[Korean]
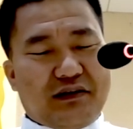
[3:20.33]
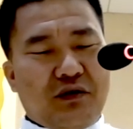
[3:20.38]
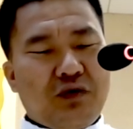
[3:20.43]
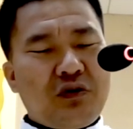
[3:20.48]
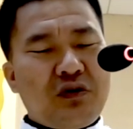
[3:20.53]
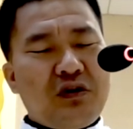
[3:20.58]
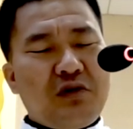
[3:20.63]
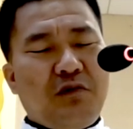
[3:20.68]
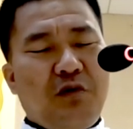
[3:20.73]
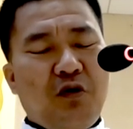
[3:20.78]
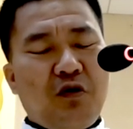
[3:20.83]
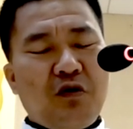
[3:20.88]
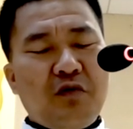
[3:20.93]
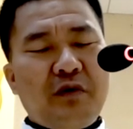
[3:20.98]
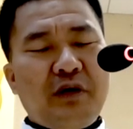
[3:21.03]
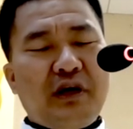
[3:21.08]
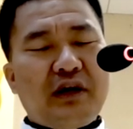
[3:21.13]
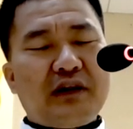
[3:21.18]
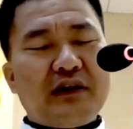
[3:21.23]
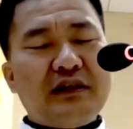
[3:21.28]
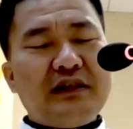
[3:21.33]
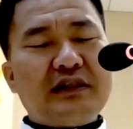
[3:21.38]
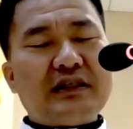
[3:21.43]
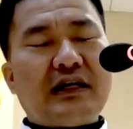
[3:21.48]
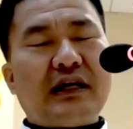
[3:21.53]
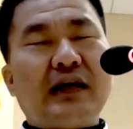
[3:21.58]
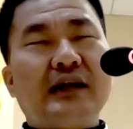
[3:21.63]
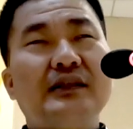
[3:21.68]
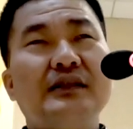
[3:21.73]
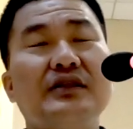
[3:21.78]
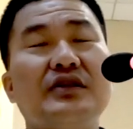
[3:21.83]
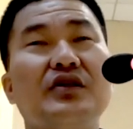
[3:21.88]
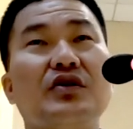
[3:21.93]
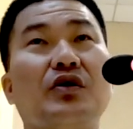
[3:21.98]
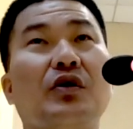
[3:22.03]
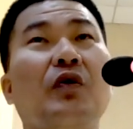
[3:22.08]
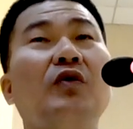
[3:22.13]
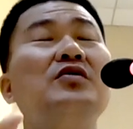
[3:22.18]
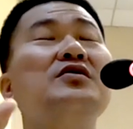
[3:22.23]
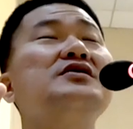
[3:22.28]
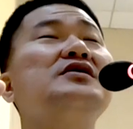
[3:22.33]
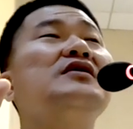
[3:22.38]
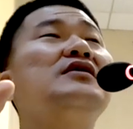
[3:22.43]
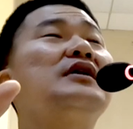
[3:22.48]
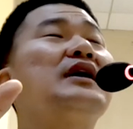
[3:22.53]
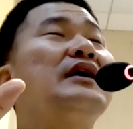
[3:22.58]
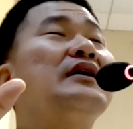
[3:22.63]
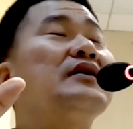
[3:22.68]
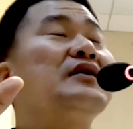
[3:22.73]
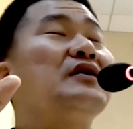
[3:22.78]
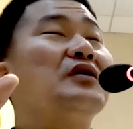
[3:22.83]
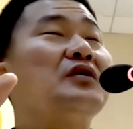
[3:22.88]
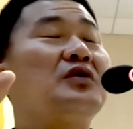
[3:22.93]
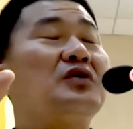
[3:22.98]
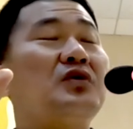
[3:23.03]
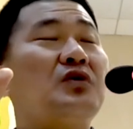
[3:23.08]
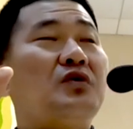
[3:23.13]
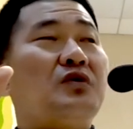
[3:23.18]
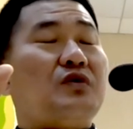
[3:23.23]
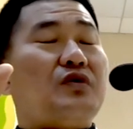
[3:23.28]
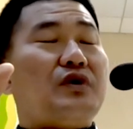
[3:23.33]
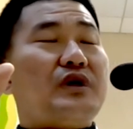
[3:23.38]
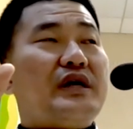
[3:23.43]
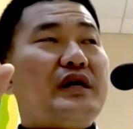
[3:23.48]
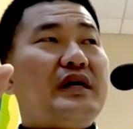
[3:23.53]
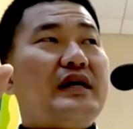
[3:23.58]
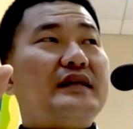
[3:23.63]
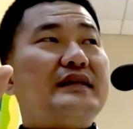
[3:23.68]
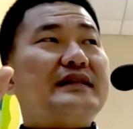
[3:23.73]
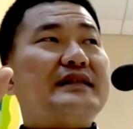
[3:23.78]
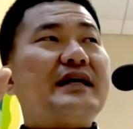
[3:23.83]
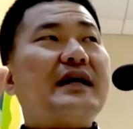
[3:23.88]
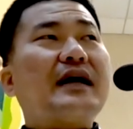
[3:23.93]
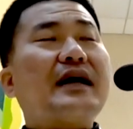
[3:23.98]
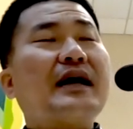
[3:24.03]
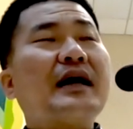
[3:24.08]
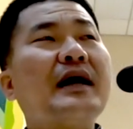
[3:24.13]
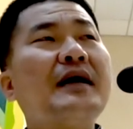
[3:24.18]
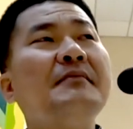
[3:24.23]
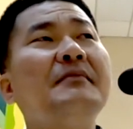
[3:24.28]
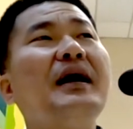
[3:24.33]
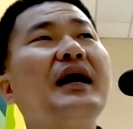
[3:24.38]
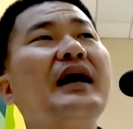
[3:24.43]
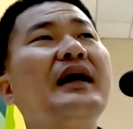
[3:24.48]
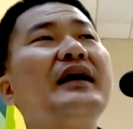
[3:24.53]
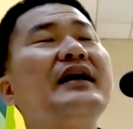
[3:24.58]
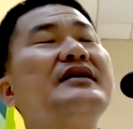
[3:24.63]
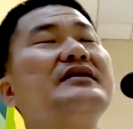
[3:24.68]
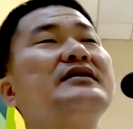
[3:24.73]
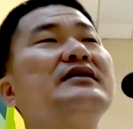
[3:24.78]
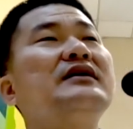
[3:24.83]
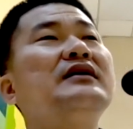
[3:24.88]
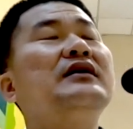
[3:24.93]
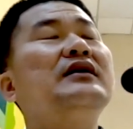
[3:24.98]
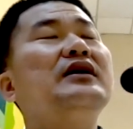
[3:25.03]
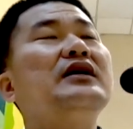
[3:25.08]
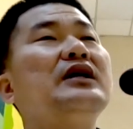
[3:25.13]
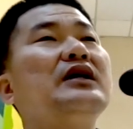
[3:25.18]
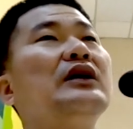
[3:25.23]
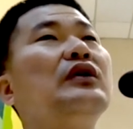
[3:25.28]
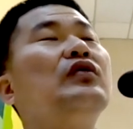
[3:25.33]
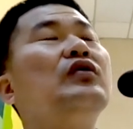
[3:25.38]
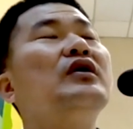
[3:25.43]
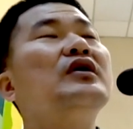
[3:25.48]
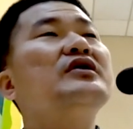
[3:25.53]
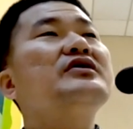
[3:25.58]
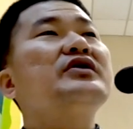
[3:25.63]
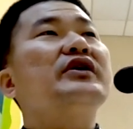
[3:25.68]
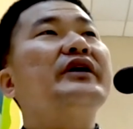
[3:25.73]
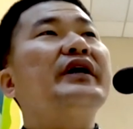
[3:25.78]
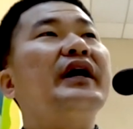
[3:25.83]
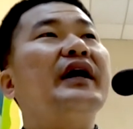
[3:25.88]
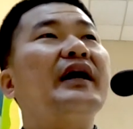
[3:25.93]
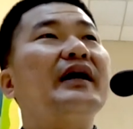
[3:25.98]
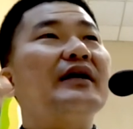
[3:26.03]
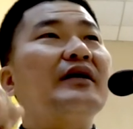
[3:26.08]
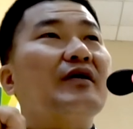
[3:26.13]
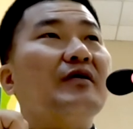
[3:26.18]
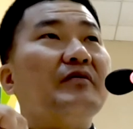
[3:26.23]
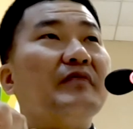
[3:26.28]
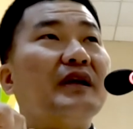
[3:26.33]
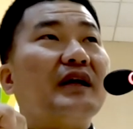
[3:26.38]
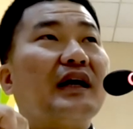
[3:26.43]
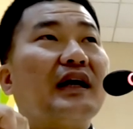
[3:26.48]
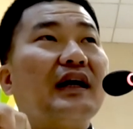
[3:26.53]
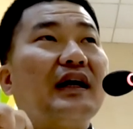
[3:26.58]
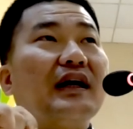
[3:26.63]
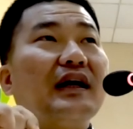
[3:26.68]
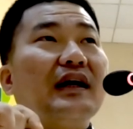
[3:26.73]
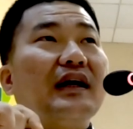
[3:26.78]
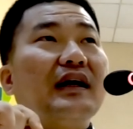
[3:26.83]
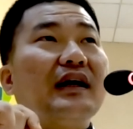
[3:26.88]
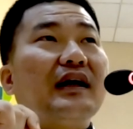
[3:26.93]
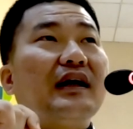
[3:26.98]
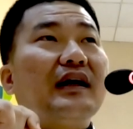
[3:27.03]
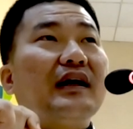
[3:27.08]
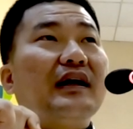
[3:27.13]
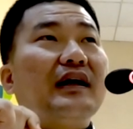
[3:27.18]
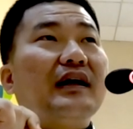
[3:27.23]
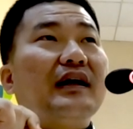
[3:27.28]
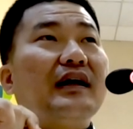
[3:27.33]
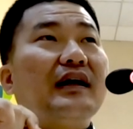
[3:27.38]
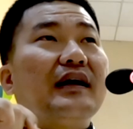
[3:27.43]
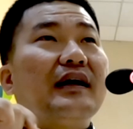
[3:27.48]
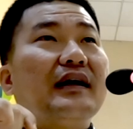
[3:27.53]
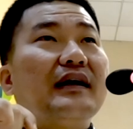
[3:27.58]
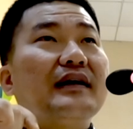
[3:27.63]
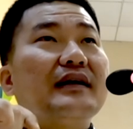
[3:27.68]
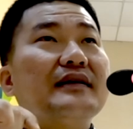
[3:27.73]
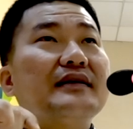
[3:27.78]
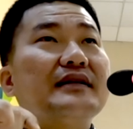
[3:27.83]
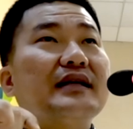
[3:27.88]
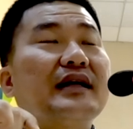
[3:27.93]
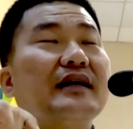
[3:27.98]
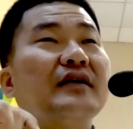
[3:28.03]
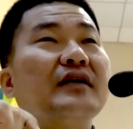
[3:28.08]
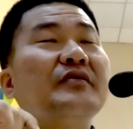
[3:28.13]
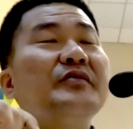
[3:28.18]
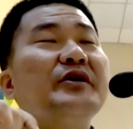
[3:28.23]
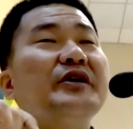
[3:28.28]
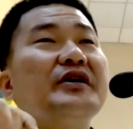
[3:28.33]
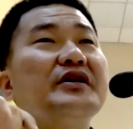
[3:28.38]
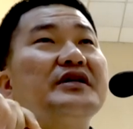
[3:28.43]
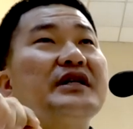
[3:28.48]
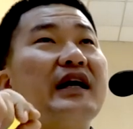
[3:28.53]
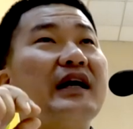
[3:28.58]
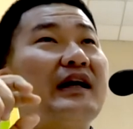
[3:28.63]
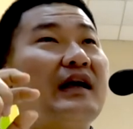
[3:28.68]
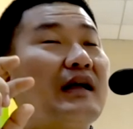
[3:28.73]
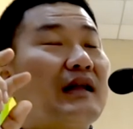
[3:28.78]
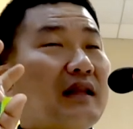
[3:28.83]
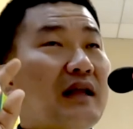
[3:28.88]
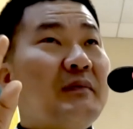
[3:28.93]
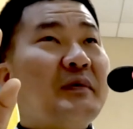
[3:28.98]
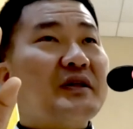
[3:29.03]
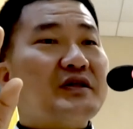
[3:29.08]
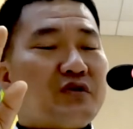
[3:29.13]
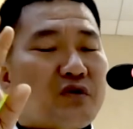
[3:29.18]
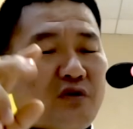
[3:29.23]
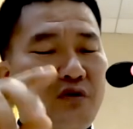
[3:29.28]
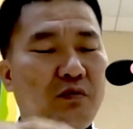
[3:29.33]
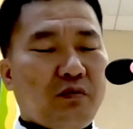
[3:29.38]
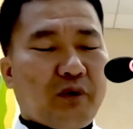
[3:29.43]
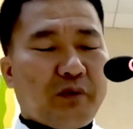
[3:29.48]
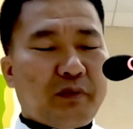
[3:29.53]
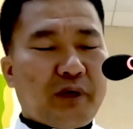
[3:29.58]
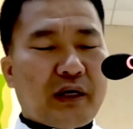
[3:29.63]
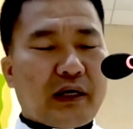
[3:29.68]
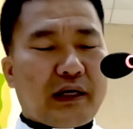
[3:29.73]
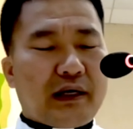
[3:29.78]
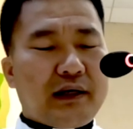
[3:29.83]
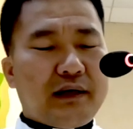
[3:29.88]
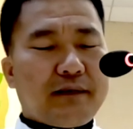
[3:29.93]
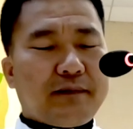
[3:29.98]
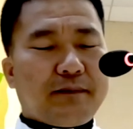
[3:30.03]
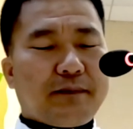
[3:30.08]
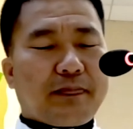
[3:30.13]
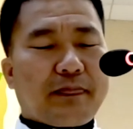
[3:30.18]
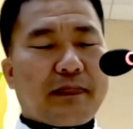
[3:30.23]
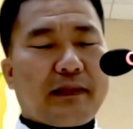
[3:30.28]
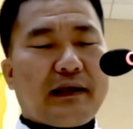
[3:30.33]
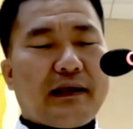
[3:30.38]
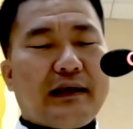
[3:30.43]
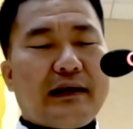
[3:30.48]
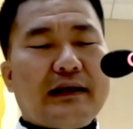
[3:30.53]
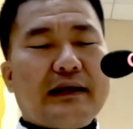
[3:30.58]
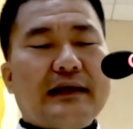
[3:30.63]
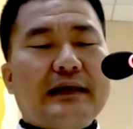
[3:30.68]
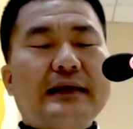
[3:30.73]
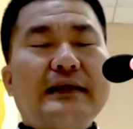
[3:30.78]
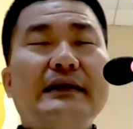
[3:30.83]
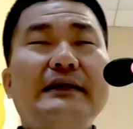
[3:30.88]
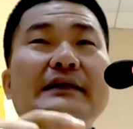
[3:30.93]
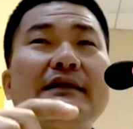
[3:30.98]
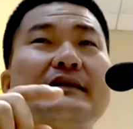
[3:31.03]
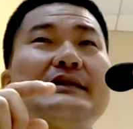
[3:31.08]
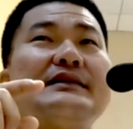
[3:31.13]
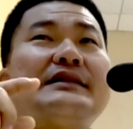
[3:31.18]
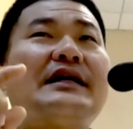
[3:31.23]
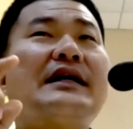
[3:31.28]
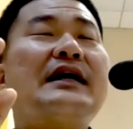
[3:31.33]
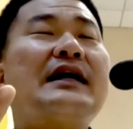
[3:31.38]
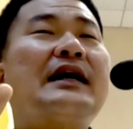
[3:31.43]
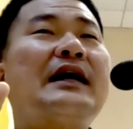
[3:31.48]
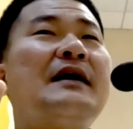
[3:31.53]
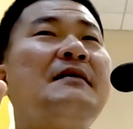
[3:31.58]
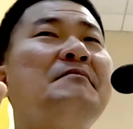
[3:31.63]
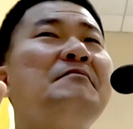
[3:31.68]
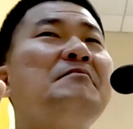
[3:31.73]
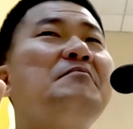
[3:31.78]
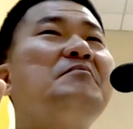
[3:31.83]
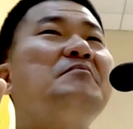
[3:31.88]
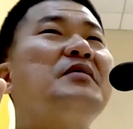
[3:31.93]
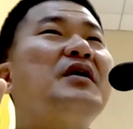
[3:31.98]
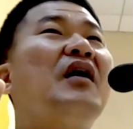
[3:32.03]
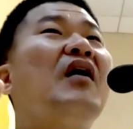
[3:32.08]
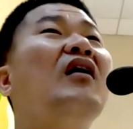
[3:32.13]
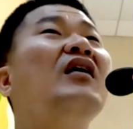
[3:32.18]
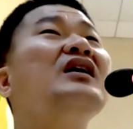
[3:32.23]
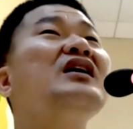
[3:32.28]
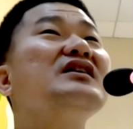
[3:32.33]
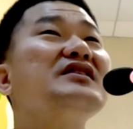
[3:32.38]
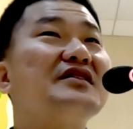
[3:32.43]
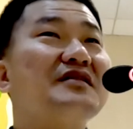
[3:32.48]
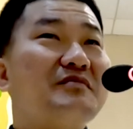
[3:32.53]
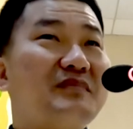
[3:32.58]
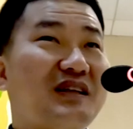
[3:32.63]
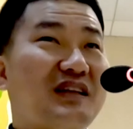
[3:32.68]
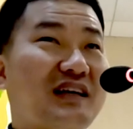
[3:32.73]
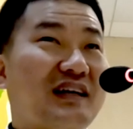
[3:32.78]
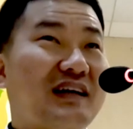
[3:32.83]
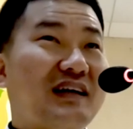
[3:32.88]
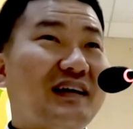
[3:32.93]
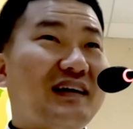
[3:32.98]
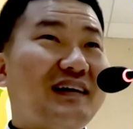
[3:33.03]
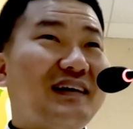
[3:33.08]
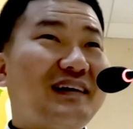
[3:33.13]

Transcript: 오늘 복음에 등장하는 용서라는 것도 이 착함 안에서 이루어져야 하는 겁니다. 자, 그러면 이제 하나 남았죠. 뭡니까? 착함 병이 있습니다.